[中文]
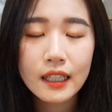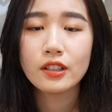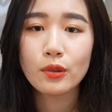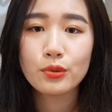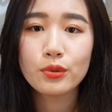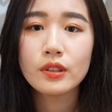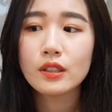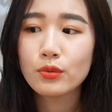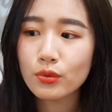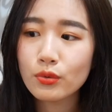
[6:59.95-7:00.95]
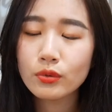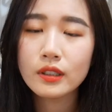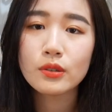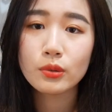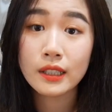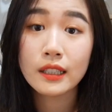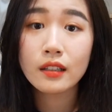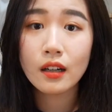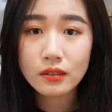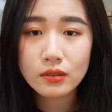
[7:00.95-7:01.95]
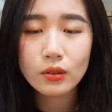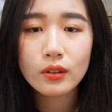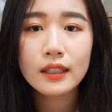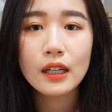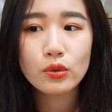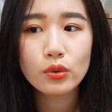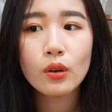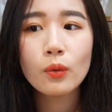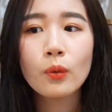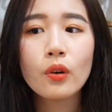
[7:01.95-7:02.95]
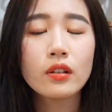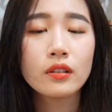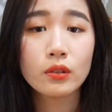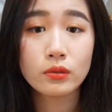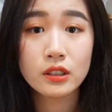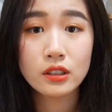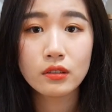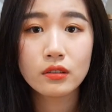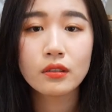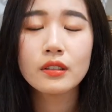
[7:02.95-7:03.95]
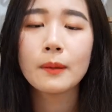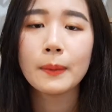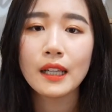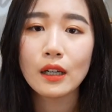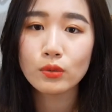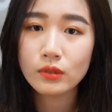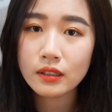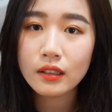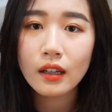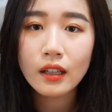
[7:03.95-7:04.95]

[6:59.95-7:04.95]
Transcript: 只要去你居住地所在的 council 跟他说，我有一只狗狗要帮它注册。